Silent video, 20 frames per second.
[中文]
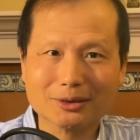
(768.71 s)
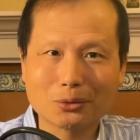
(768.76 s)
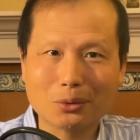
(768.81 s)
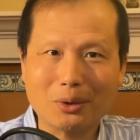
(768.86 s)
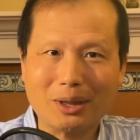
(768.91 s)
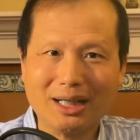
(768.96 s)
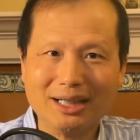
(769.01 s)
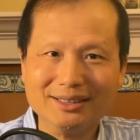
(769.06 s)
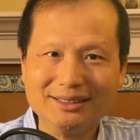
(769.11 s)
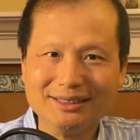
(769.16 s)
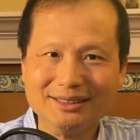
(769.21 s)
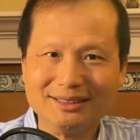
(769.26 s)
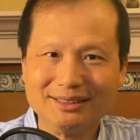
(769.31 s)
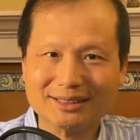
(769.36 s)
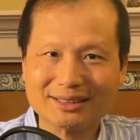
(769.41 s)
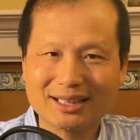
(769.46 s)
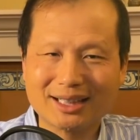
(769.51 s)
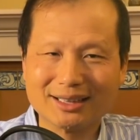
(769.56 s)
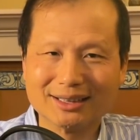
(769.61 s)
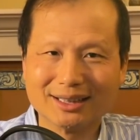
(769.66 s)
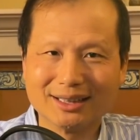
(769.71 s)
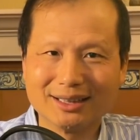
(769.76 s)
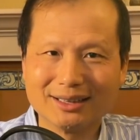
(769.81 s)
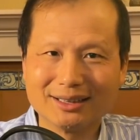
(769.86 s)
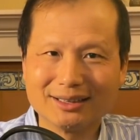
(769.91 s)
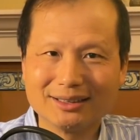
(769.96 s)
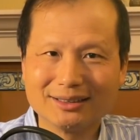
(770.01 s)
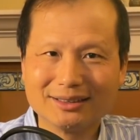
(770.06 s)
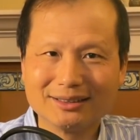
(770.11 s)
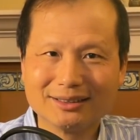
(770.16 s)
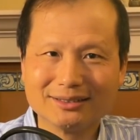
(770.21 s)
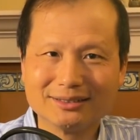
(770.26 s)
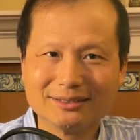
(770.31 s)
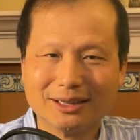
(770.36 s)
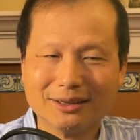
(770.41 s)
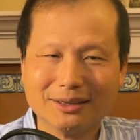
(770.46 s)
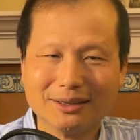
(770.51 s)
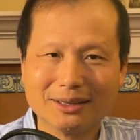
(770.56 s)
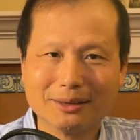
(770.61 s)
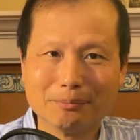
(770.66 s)
团以上的
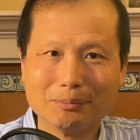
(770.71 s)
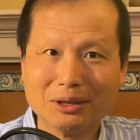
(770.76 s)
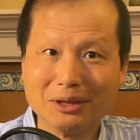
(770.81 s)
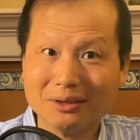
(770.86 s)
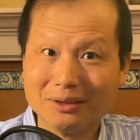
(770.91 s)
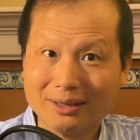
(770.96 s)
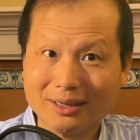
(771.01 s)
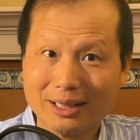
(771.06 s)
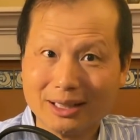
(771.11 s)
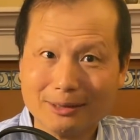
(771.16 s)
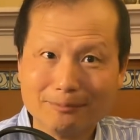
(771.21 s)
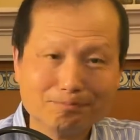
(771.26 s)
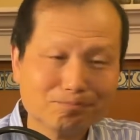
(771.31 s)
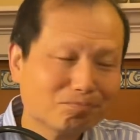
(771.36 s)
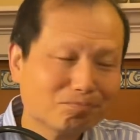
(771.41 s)
人的兵力了。